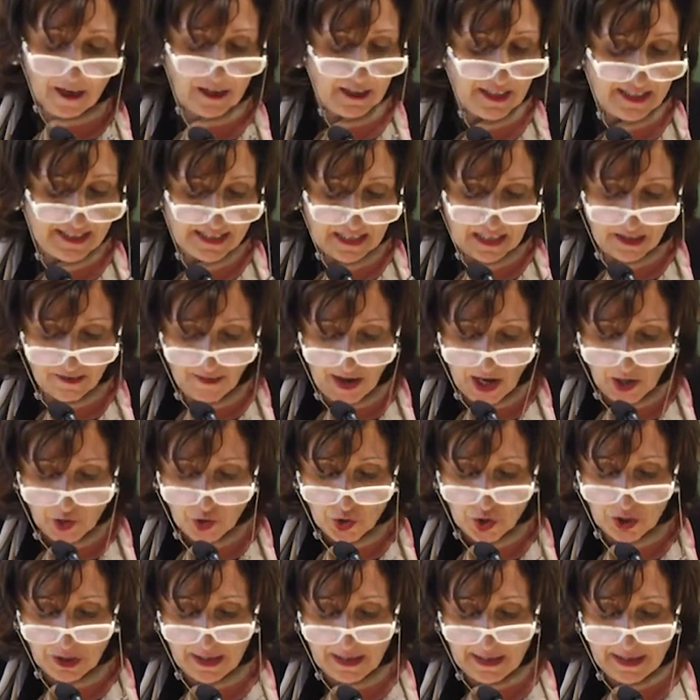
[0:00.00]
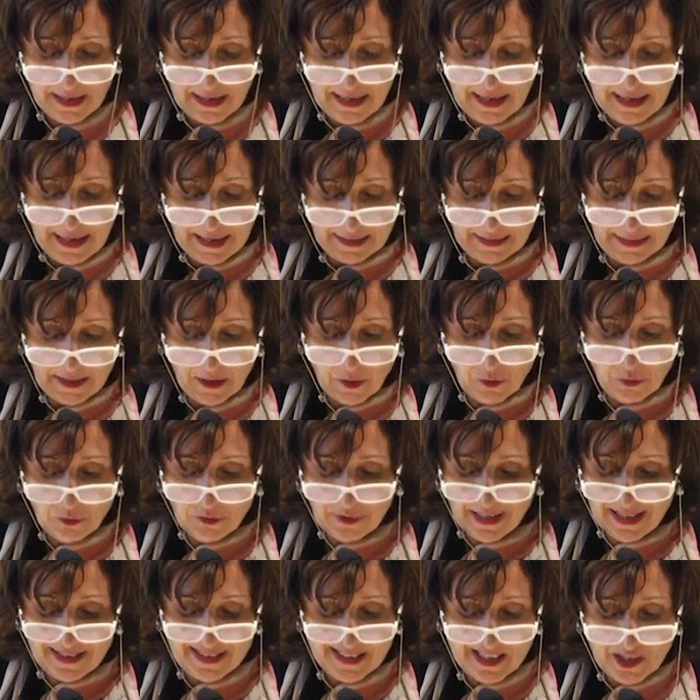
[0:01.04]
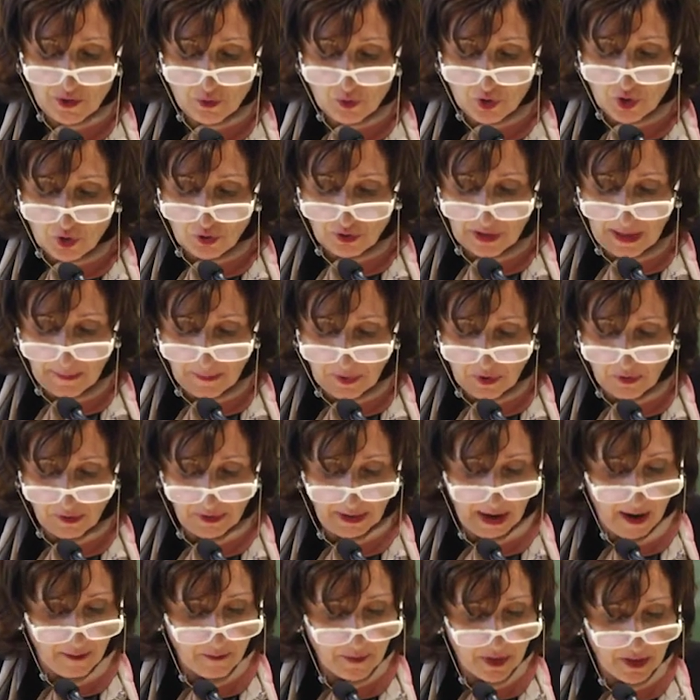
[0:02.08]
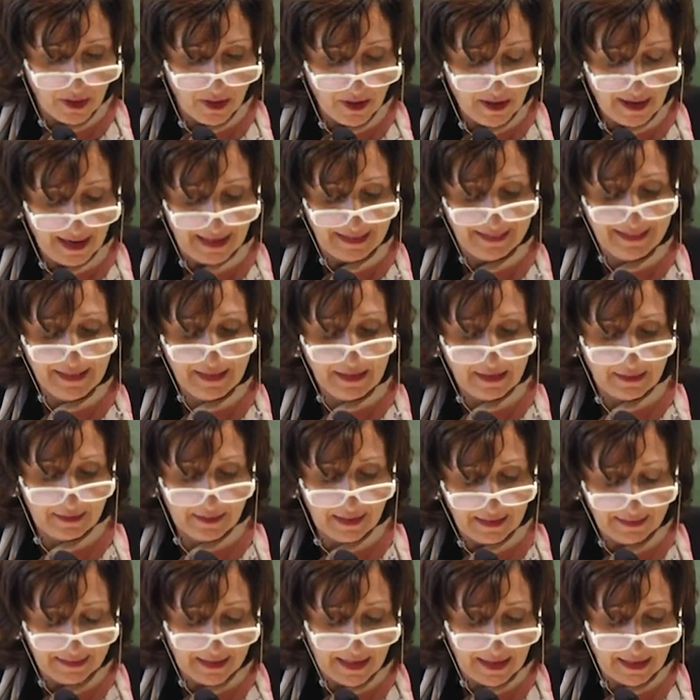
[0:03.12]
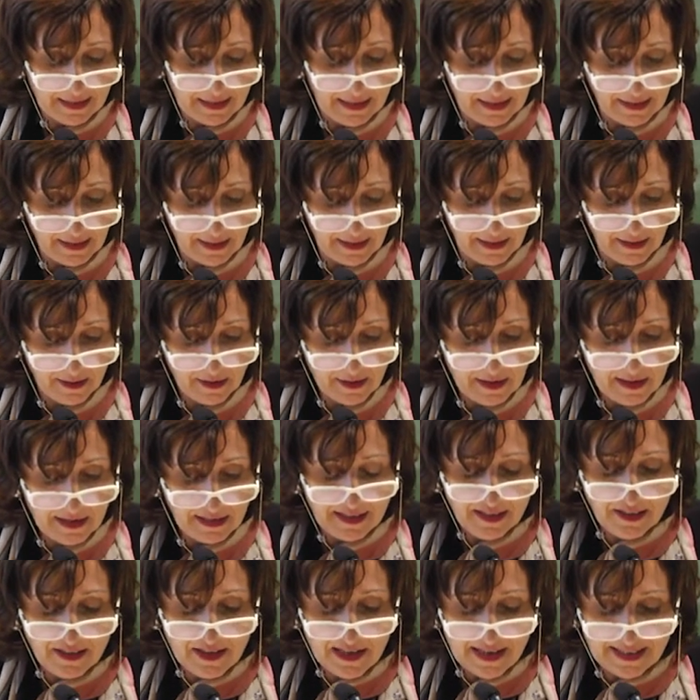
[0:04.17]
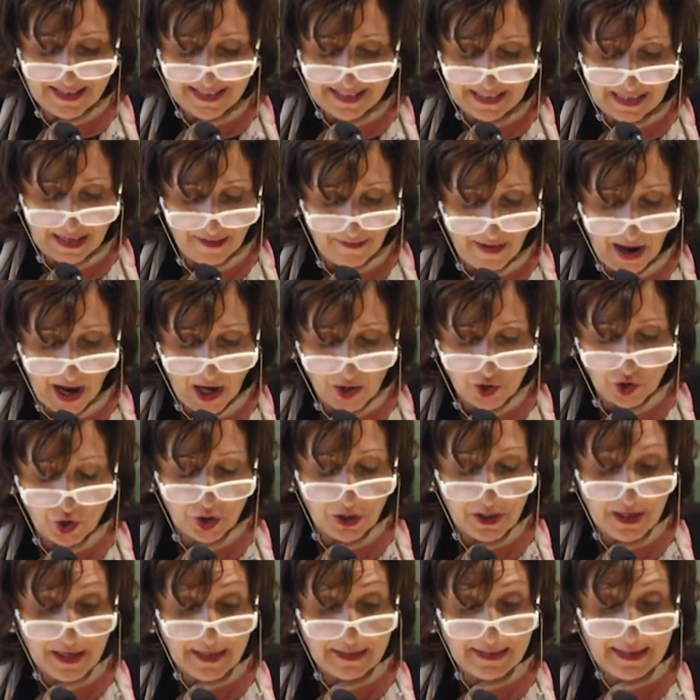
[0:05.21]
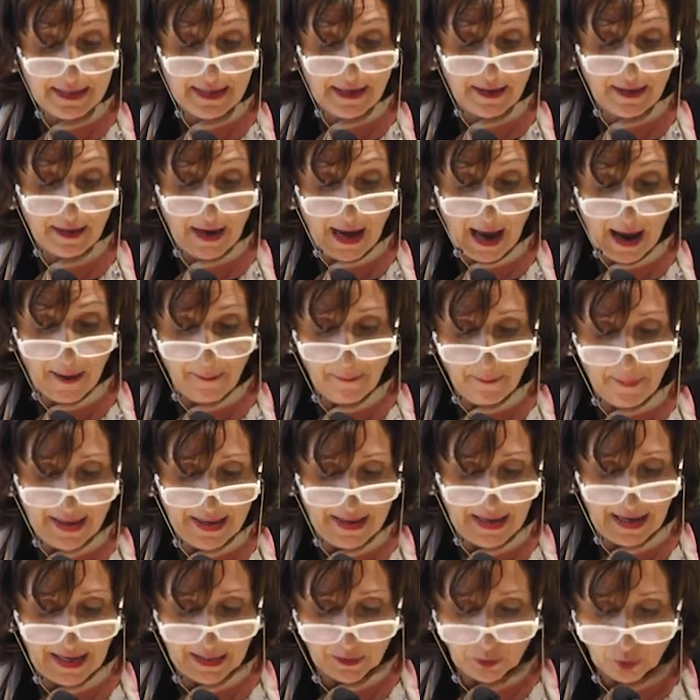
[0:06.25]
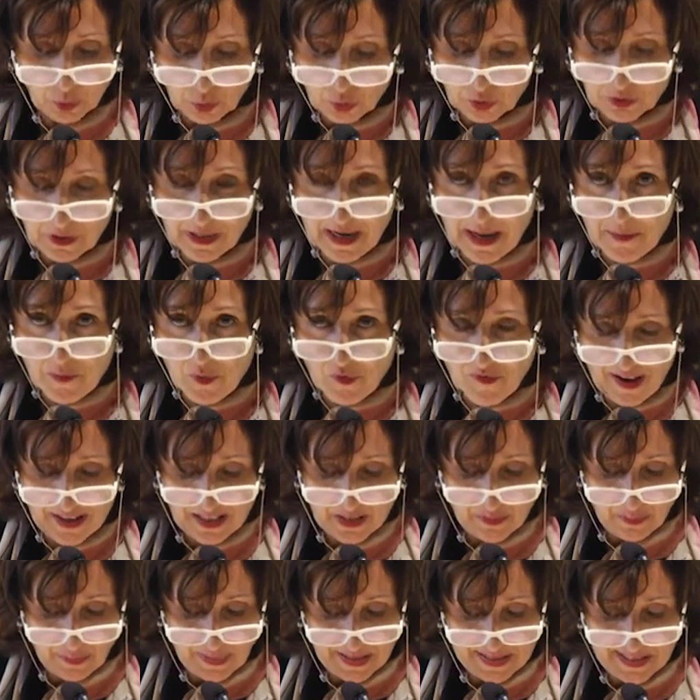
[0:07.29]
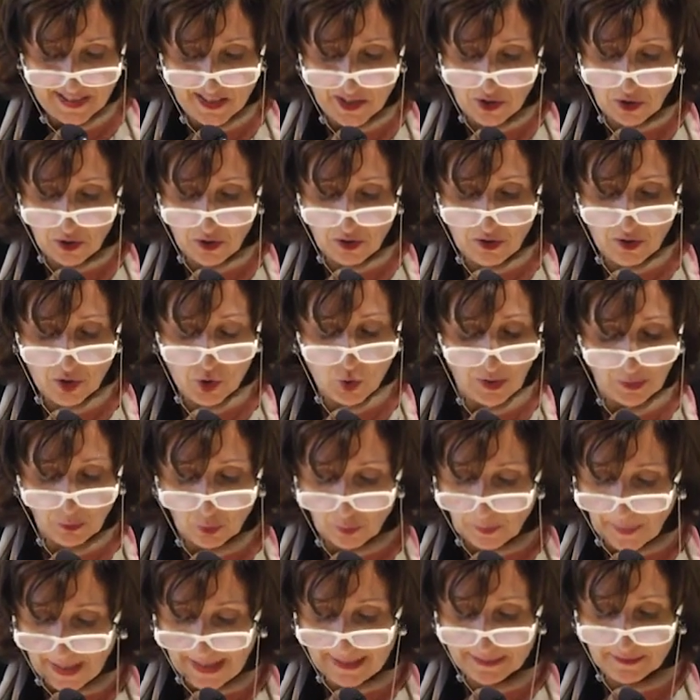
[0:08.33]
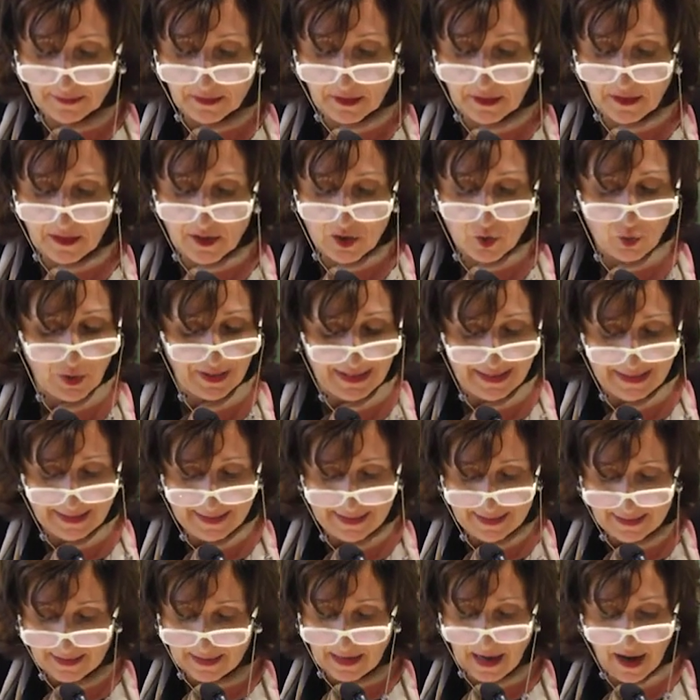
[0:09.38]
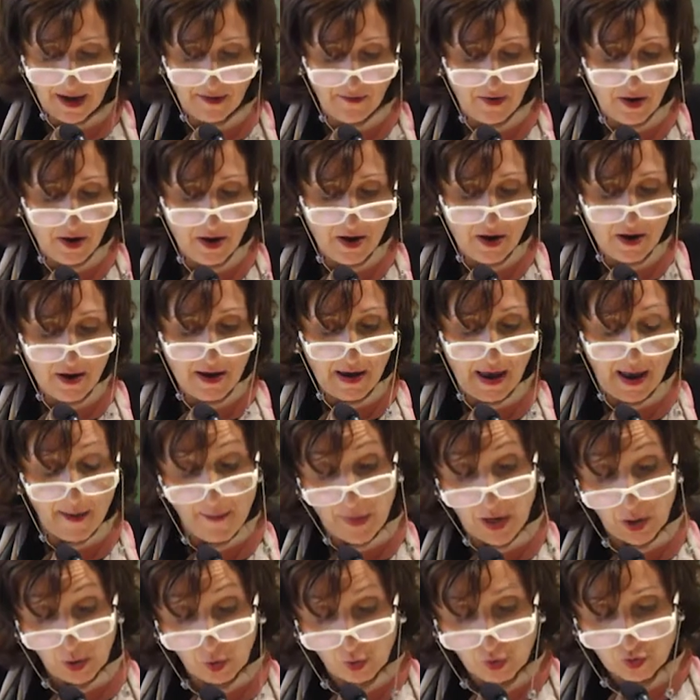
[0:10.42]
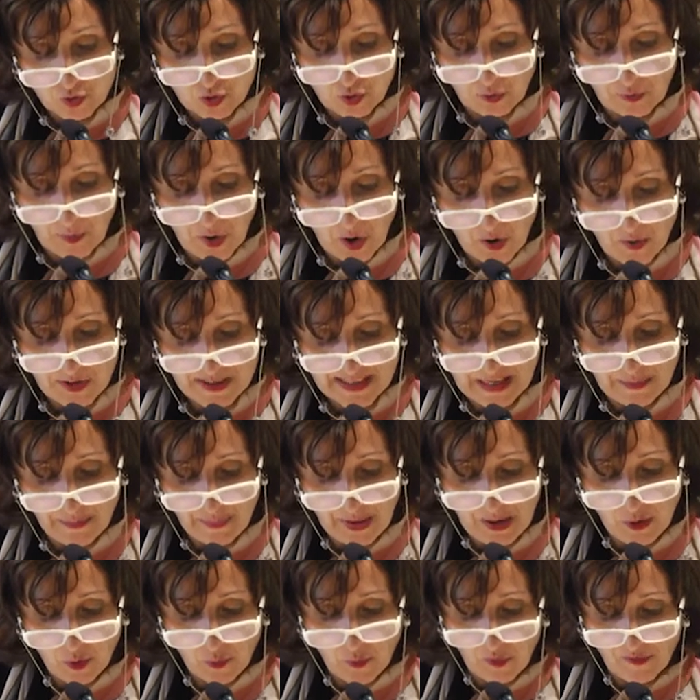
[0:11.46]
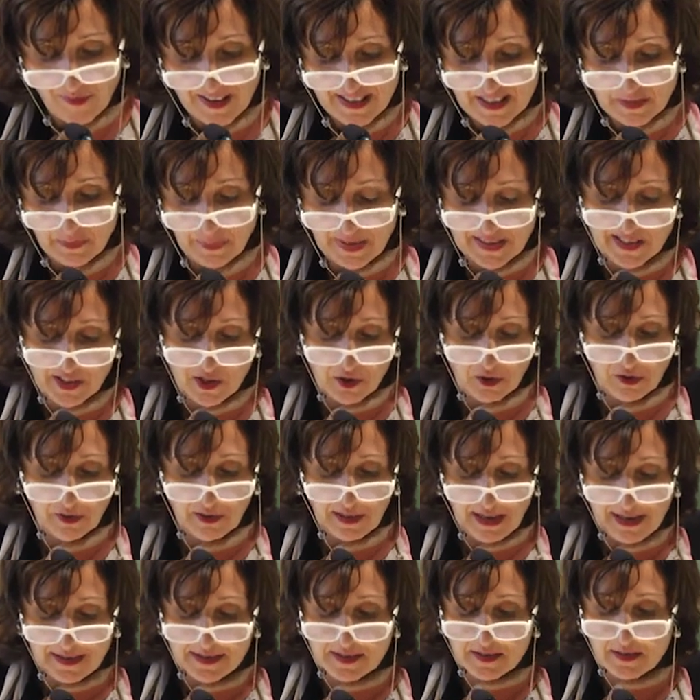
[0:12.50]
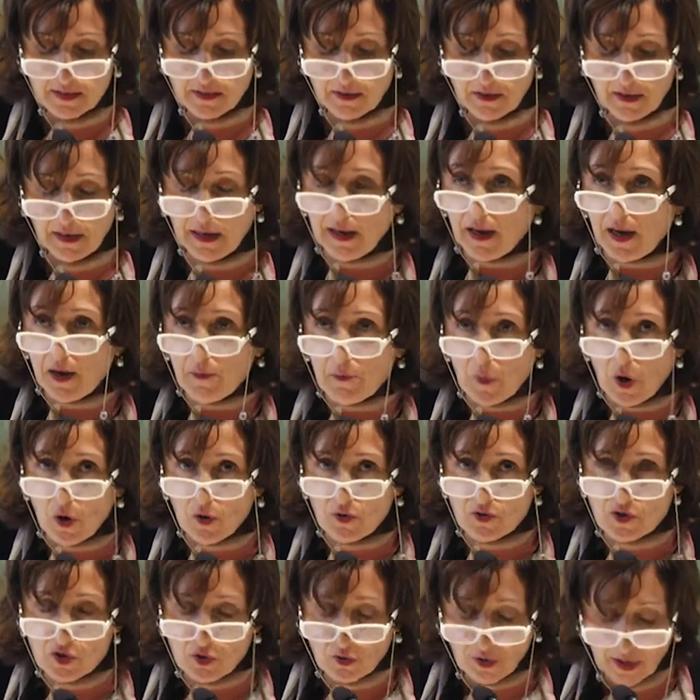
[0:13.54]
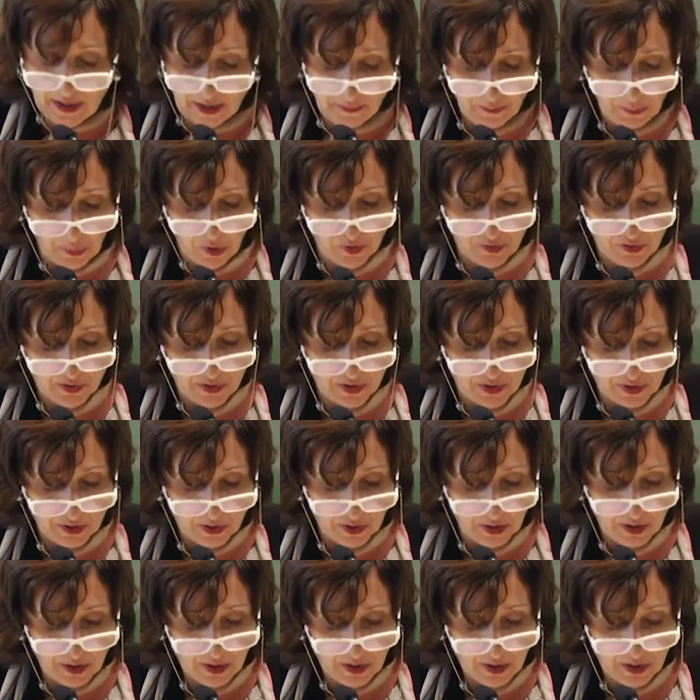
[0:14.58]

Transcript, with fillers: L'esclavage était une institution déplorable, elle, dit, déclarait. Qui dit esclavage dit appel à toutes les mauvaises passions, soit du maître, soit de l'esclave, et malheureusement, les appels aux mauvaises passions restent rarement sans réponse.